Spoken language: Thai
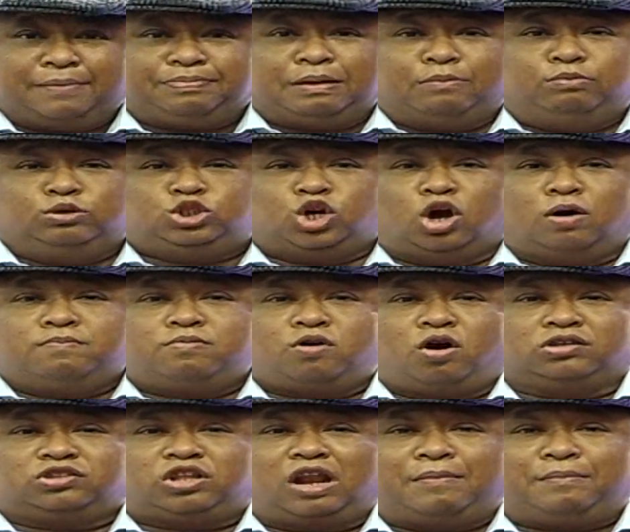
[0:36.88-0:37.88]
ครับท่านผู้ชม ข
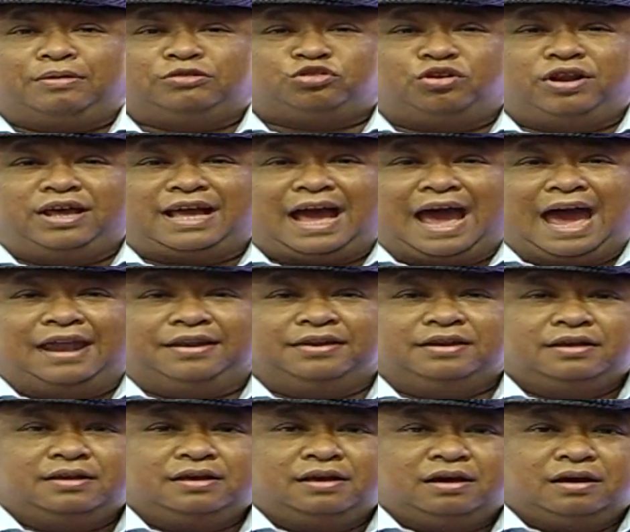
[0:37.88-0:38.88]
อต้อนรับเข้าสู่รายการ
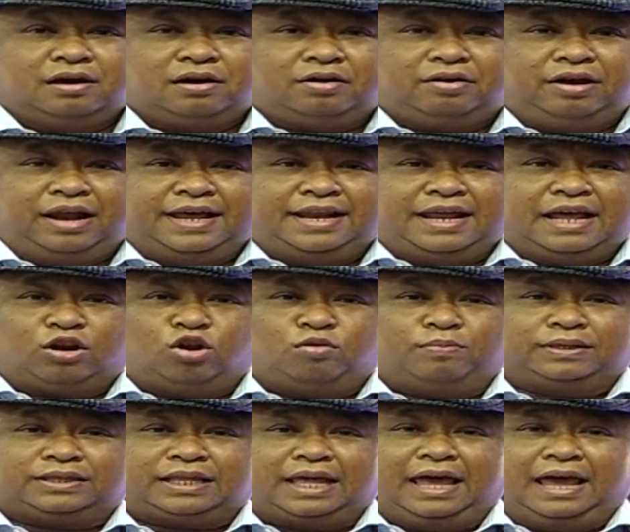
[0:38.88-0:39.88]
คลินิกโรคอุ
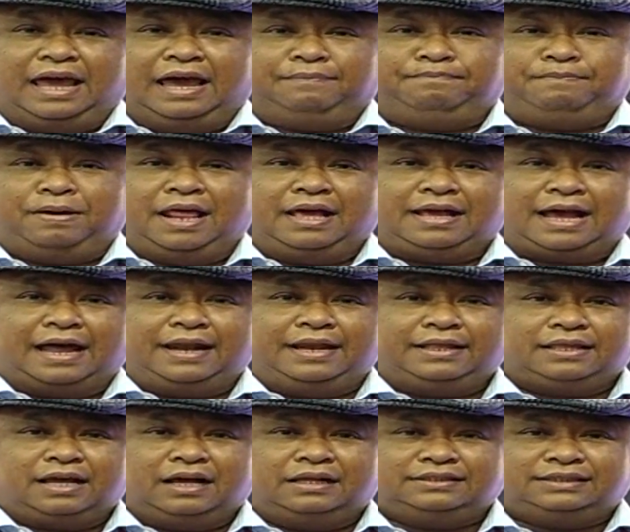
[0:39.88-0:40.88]
บัติเหตุเป็นรายการที่
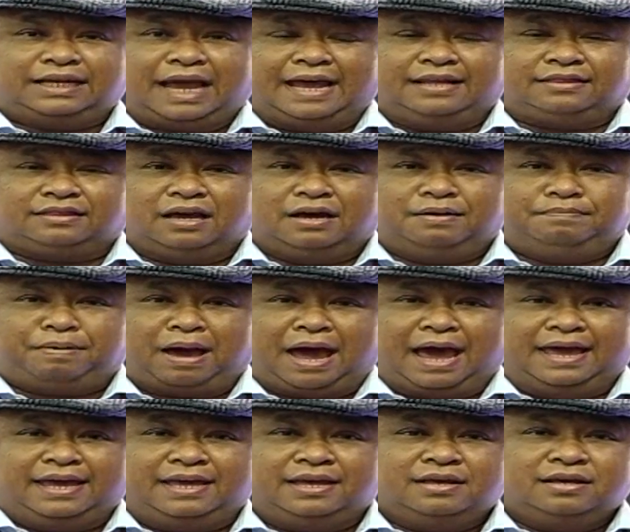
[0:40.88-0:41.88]
เตือนใจเตือนภั
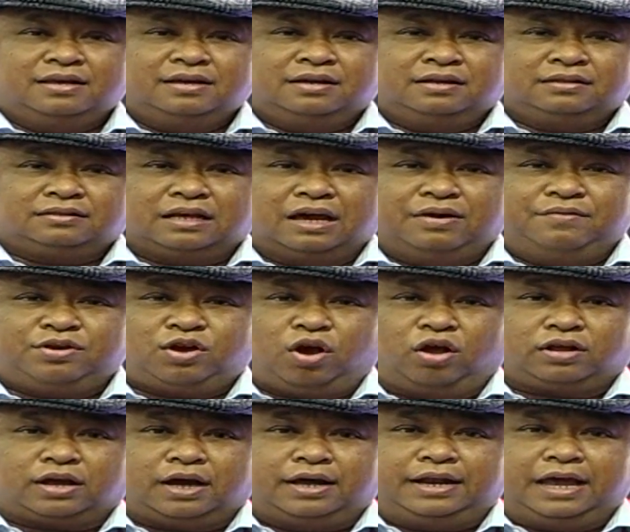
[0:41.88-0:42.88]
ยเตือนไว้ก่อ
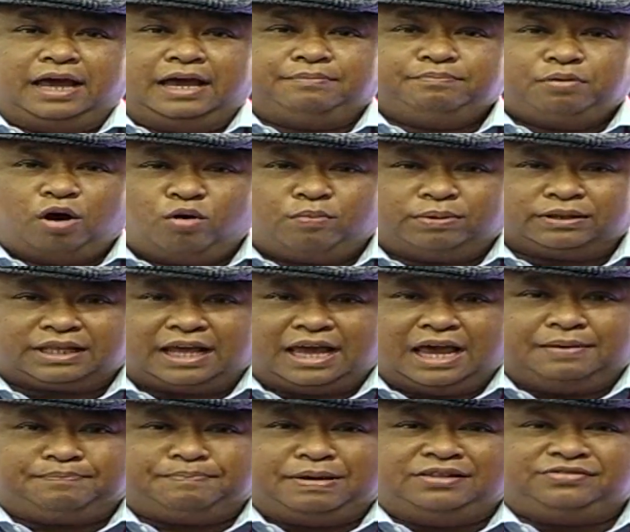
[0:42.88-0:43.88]
นเกิดเหตุเพราะอุบัติเห
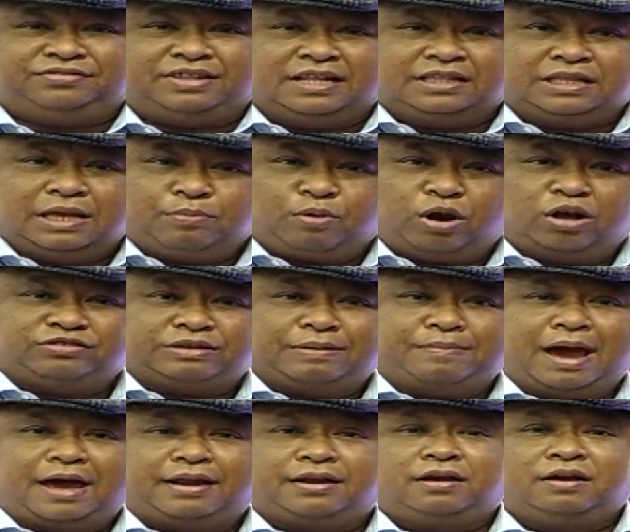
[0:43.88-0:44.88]
ตุเป็นสิ่งที่เราสา
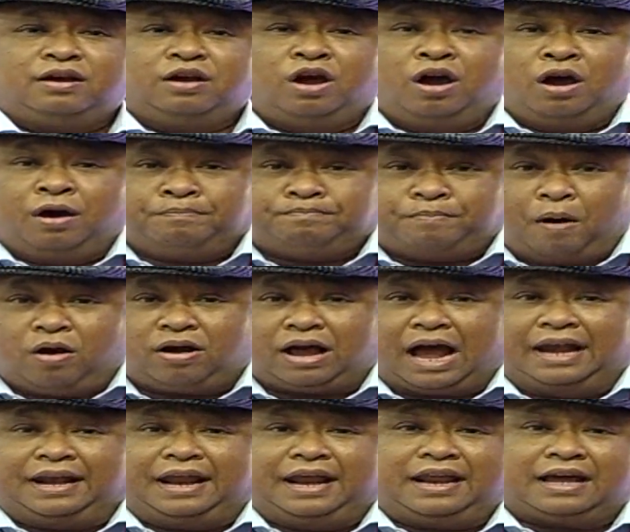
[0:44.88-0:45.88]
มารถป้องกั
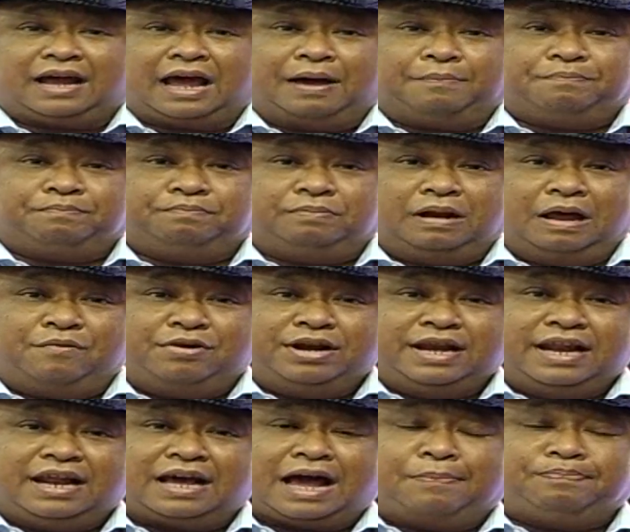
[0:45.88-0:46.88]
นได้นะครับ และวัน
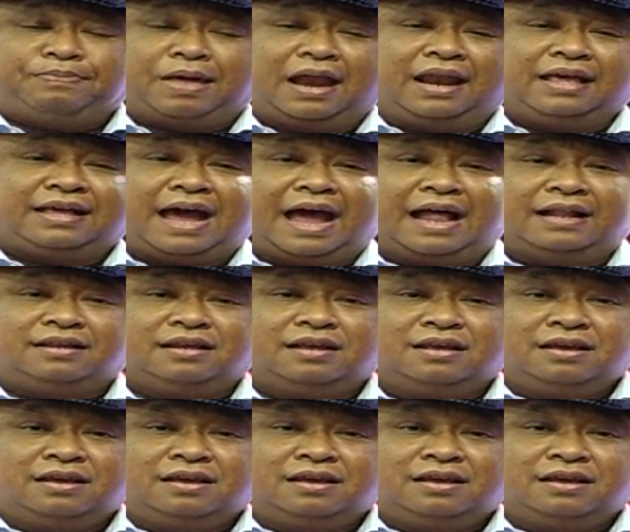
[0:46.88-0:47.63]
นี้นะครับทางรายการ